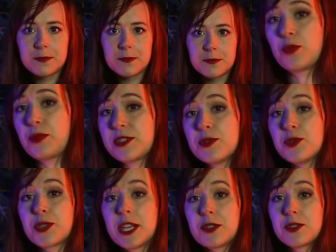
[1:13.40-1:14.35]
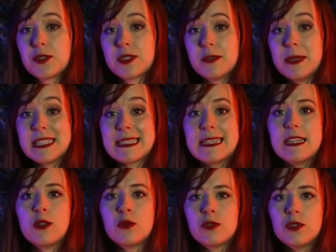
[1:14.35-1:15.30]
Ce poisson de quelques centimètres
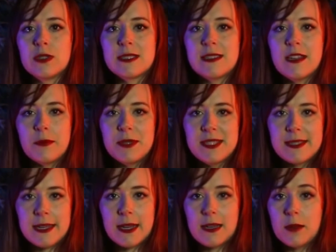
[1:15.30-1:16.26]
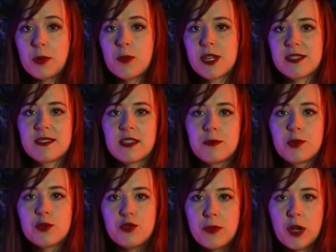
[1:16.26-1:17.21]
est longtemps resté un mystère. La première
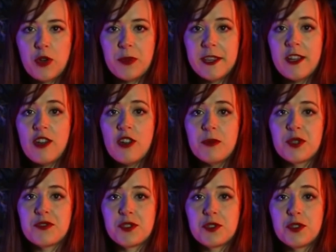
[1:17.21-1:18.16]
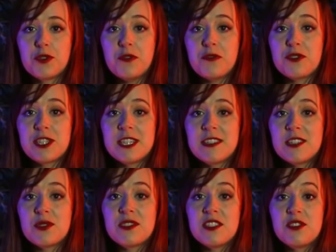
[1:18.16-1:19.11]
description du macropinard en 1939 faisait
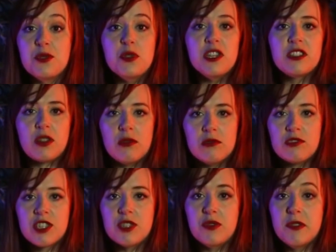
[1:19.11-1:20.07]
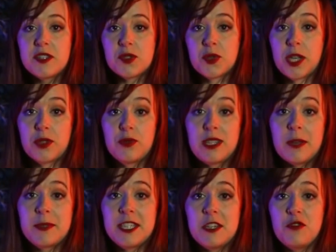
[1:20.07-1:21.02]
état de ses yeux étranges, qui devaient sans aucun doute
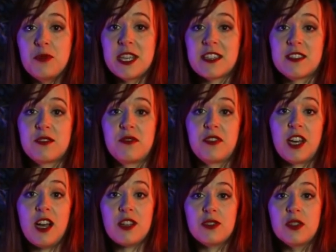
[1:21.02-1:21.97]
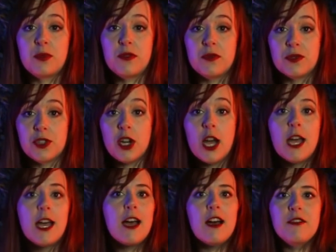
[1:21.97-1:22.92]
capter la lumière qui se fait rare dans les profondeurs,
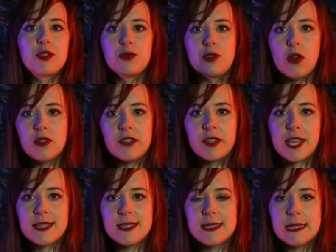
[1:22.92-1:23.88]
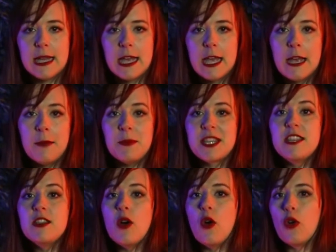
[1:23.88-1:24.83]
avec une grande efficacité, mais
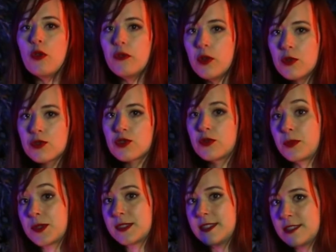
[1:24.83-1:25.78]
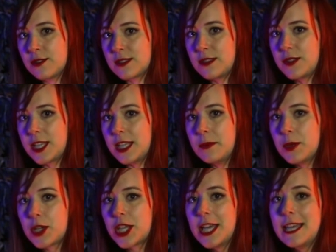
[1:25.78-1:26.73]
qui, en revanche, pensaient les scientifiques à
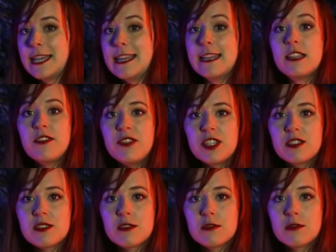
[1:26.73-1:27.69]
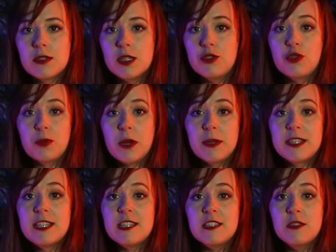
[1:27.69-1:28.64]
l'époque, étaient fixes et ne
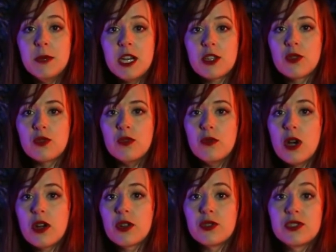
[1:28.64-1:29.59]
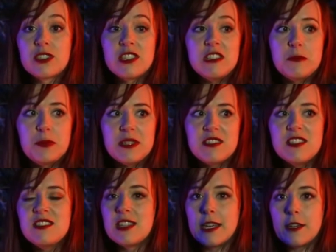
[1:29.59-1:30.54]
permettaient à l'animal que de voir que ce qui se
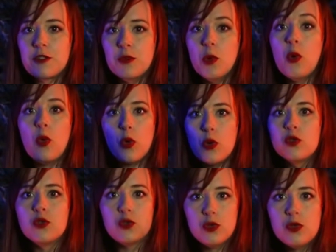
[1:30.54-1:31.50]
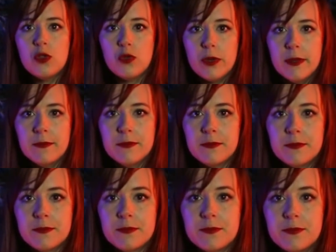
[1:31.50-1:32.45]
passait directement au-dessus de lui.
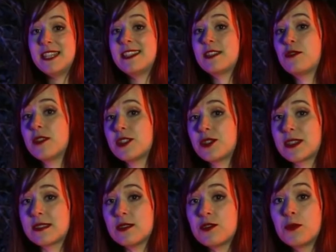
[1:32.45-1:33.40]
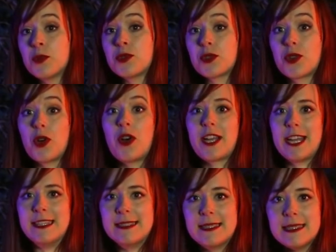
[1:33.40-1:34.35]
Mais les découvertes récentes montrent qu'en
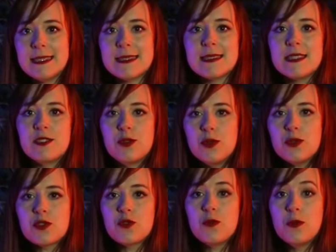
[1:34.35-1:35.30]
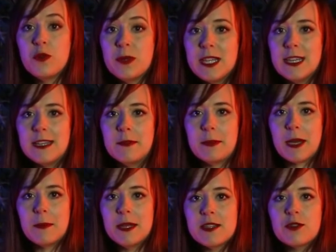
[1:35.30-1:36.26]
réalité, ces yeux sont mobiles et
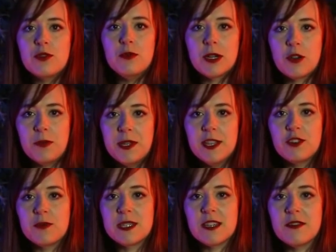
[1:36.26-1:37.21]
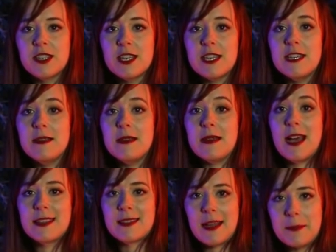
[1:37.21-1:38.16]
permettent aux macropinas d'observer et
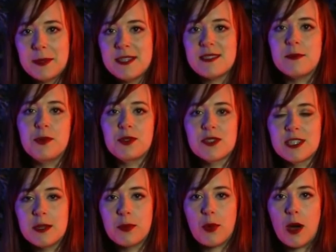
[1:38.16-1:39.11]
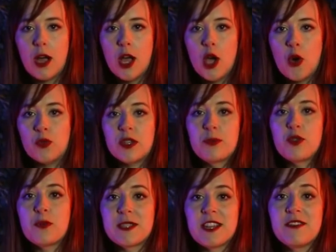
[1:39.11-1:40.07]
attraper ses potentielles proies. On a
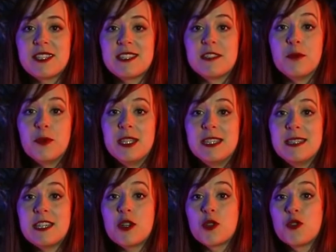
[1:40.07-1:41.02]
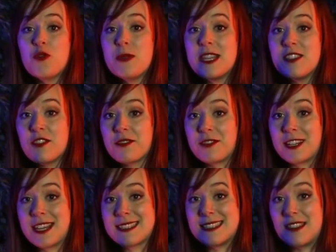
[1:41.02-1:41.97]
pu observer cette mobilité qu'en
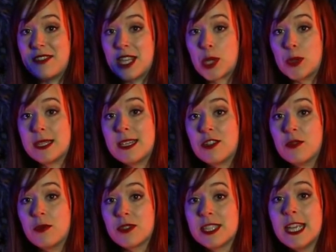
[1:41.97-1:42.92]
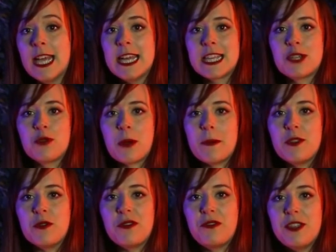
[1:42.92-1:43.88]
2009 grâce à des véhicules télécommandés qui ont
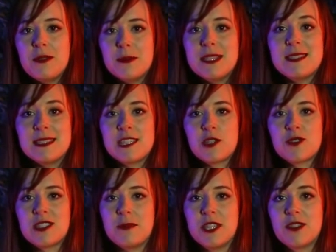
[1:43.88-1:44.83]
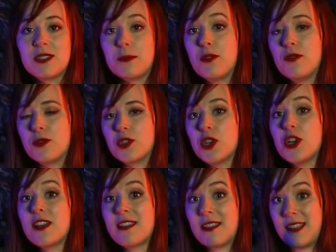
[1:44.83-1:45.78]
permis de filmer ces étranges habitants des
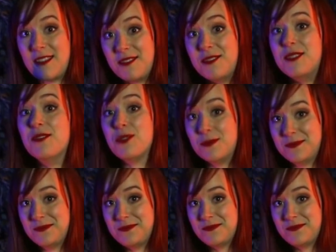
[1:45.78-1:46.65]
profondeurs vivants.